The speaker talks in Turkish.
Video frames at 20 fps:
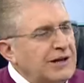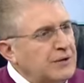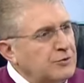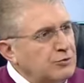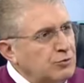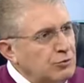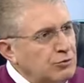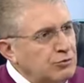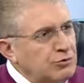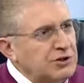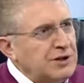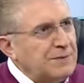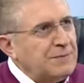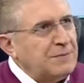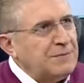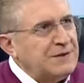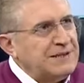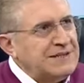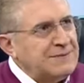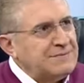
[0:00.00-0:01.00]
alanda olduğu
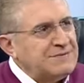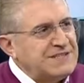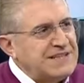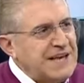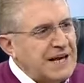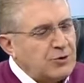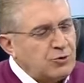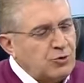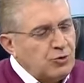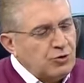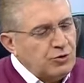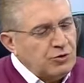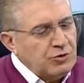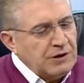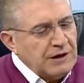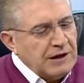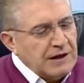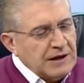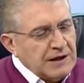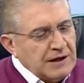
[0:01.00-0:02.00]
gibi bizim
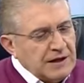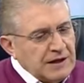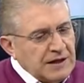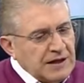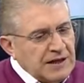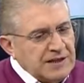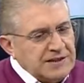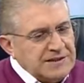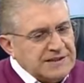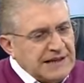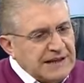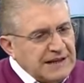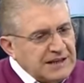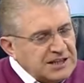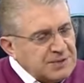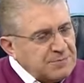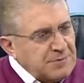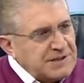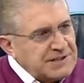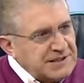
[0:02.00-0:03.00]
sektörün e,
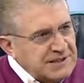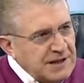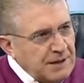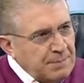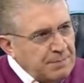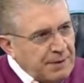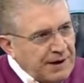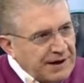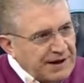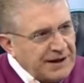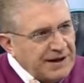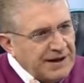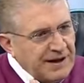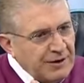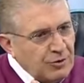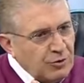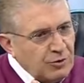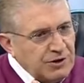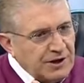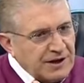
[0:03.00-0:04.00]
gelişmesine
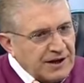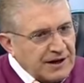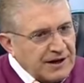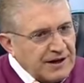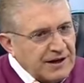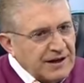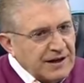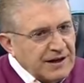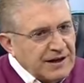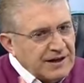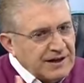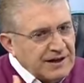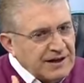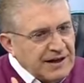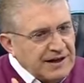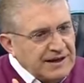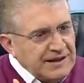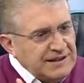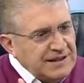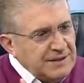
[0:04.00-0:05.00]
paralel olarak
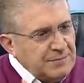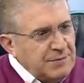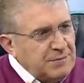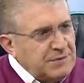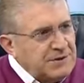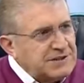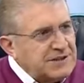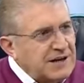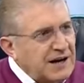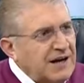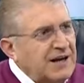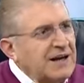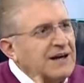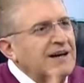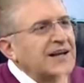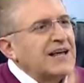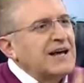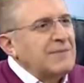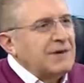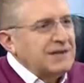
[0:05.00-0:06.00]
eğitimi biz
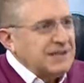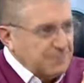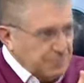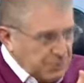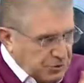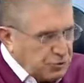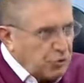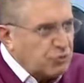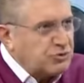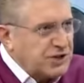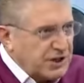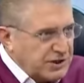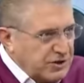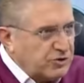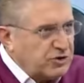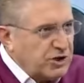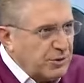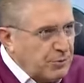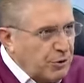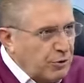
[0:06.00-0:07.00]
ayarlayamadık. Birçok
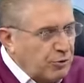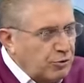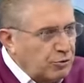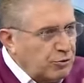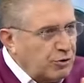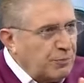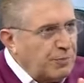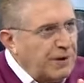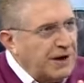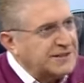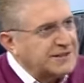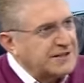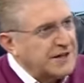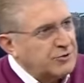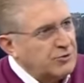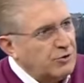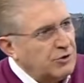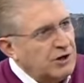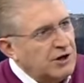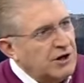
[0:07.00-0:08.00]
sektörde böyle oluyor. Bazı
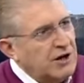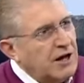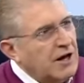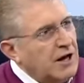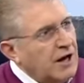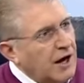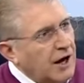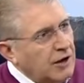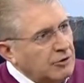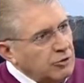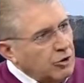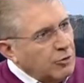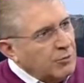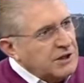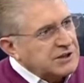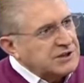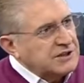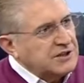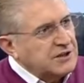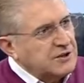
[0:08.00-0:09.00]
sektörler evet. alıyor
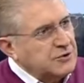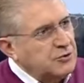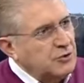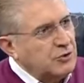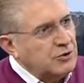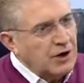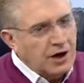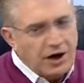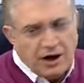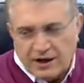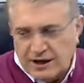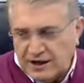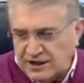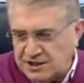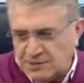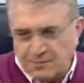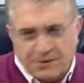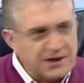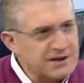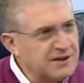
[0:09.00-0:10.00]
başını gidiyor. Aa
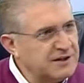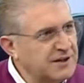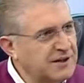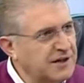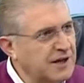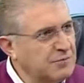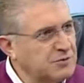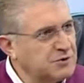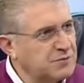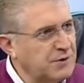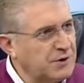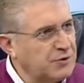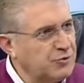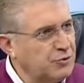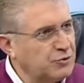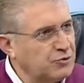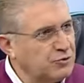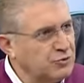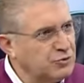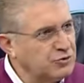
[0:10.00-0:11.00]
eğitim arkada kalmış, kalmış
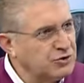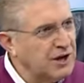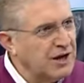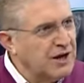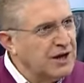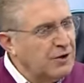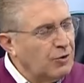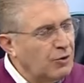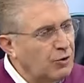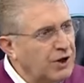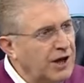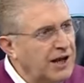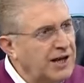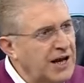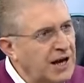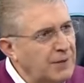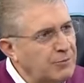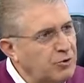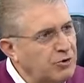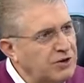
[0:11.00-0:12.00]
bakıyorsunuz. Evet. Oraya
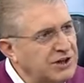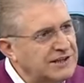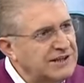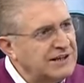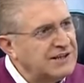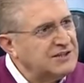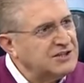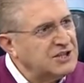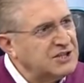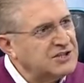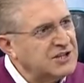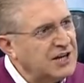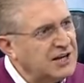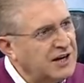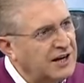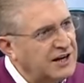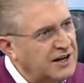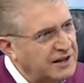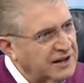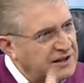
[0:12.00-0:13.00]
ne yapıyor? Yeterince insan
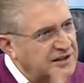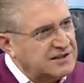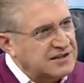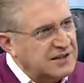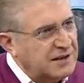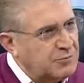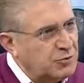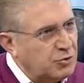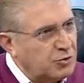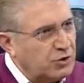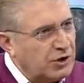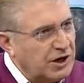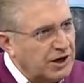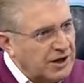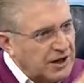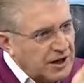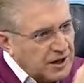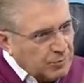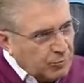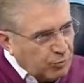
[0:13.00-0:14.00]
kaynağı yetiştiremiyor oraya.
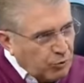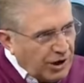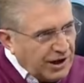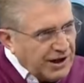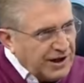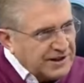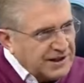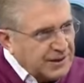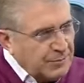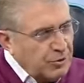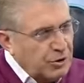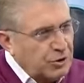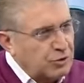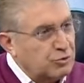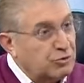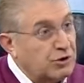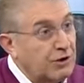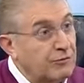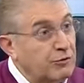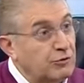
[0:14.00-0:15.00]
Bu alanda böyle.
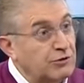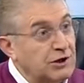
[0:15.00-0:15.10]
Türk Hava